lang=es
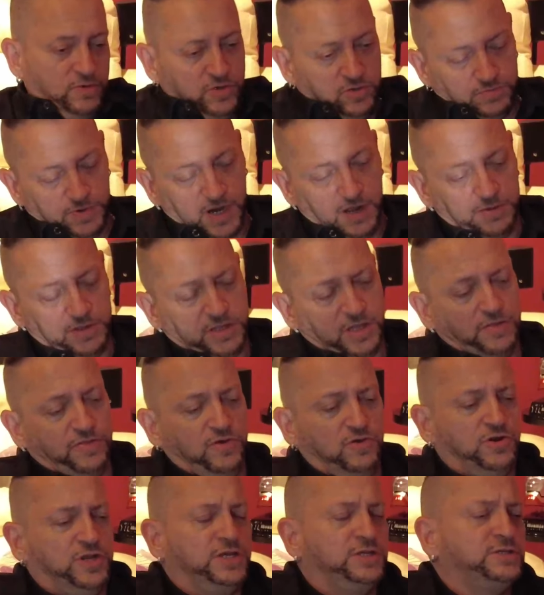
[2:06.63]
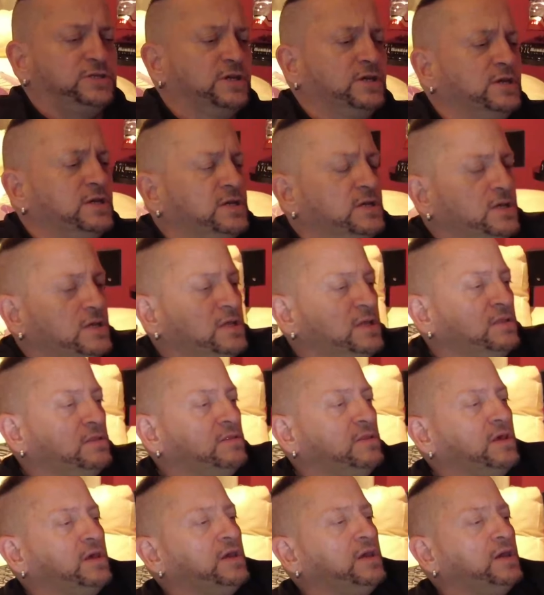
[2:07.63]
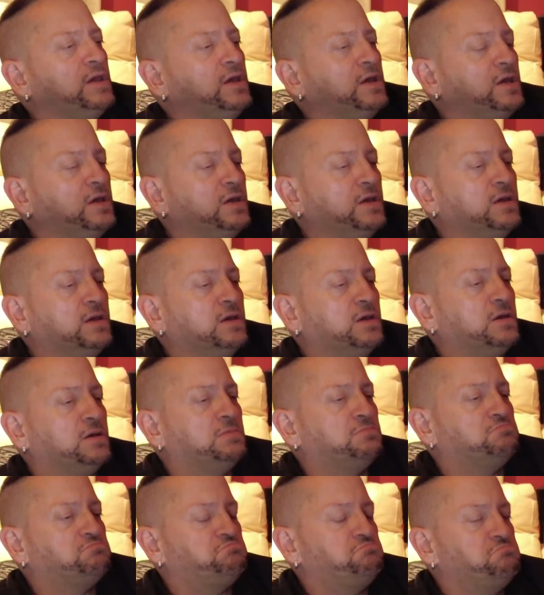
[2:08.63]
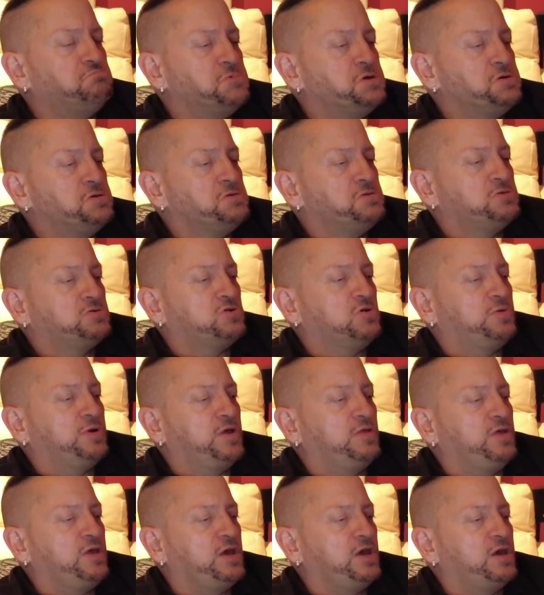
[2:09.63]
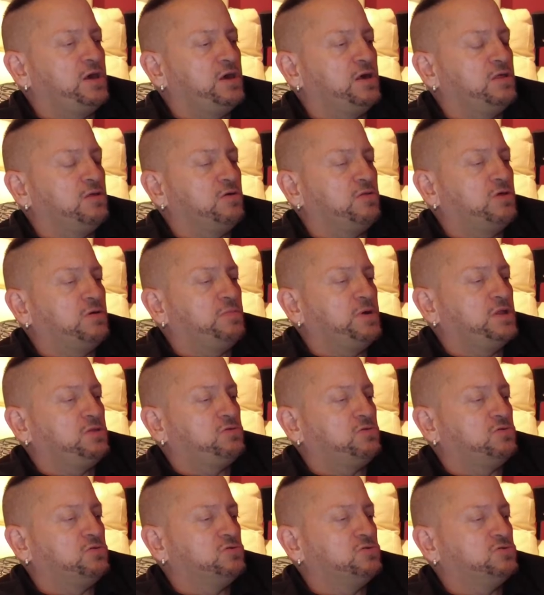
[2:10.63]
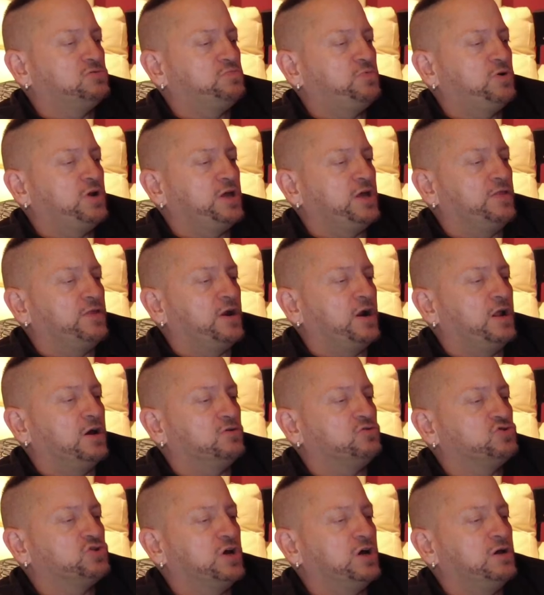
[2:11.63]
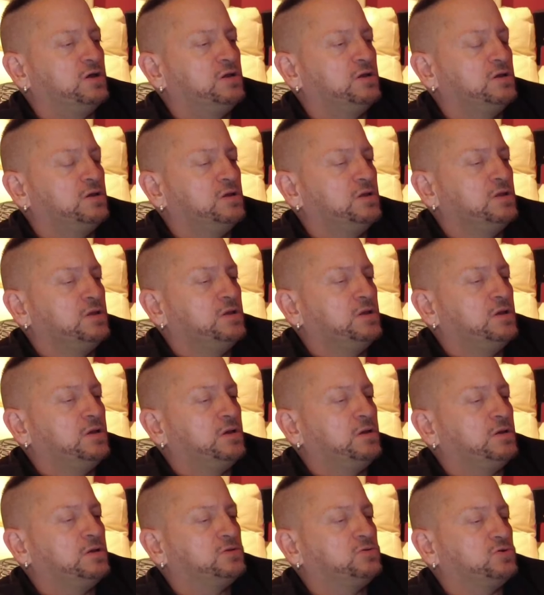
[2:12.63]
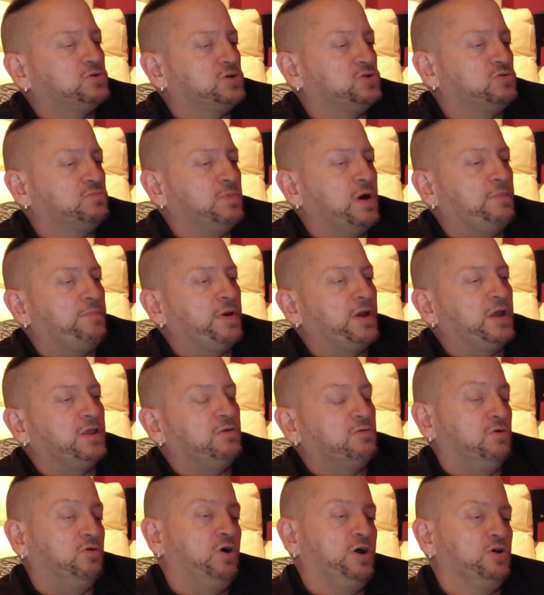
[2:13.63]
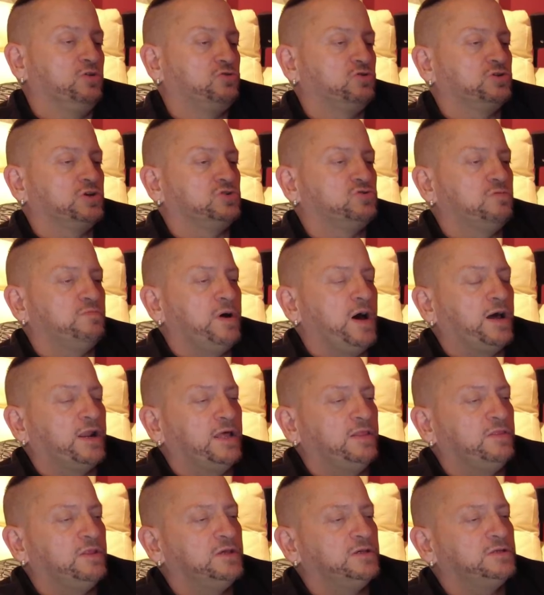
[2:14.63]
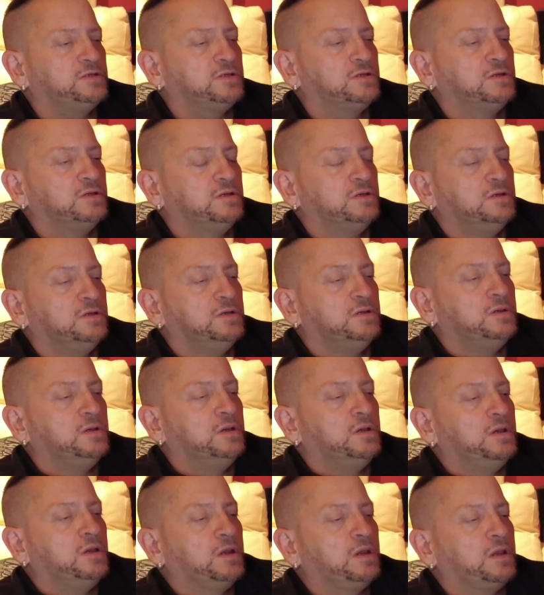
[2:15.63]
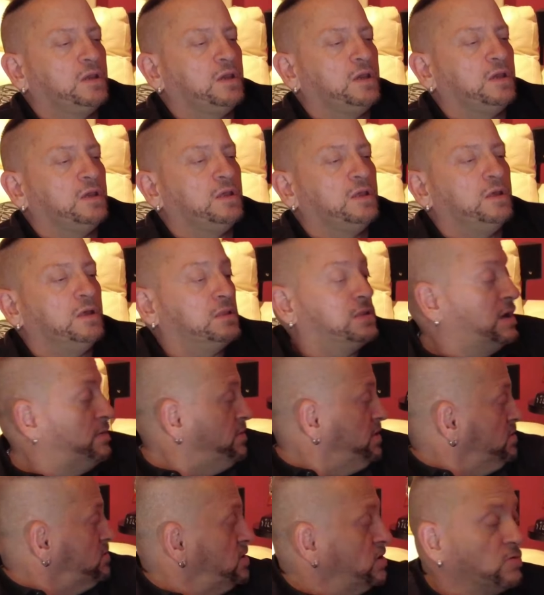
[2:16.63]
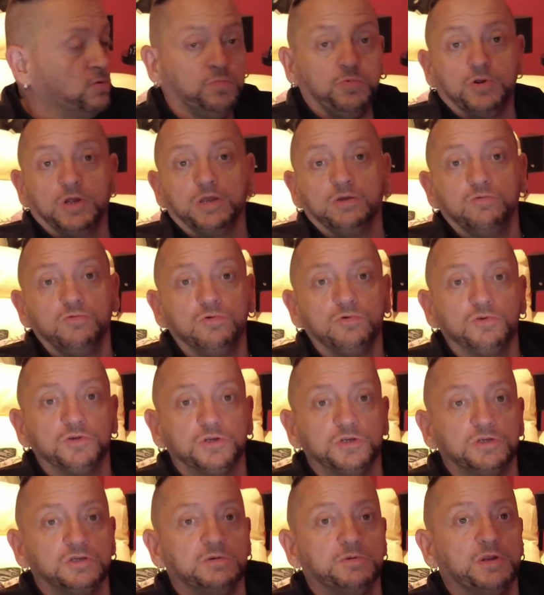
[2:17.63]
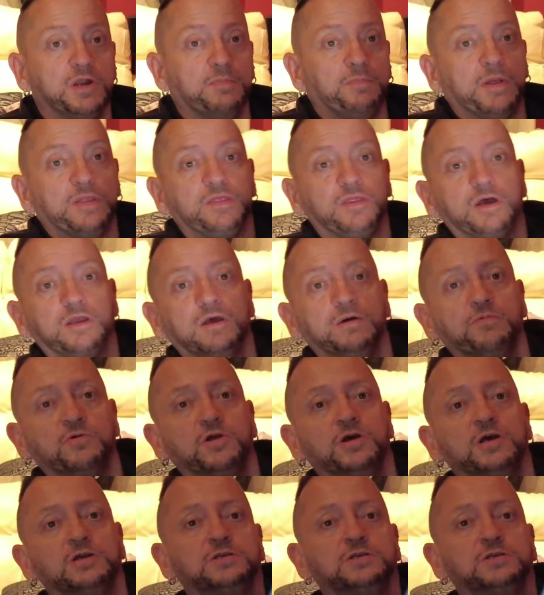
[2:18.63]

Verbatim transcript: bueno, para habitaciones de sobre 10, 12 metros, por ahí andará la cosa. Estos que son más pequeños. Luego hay otros que son más grandes, que también tengo por ahí uno, no sé si se ve en la pantalla, por ahí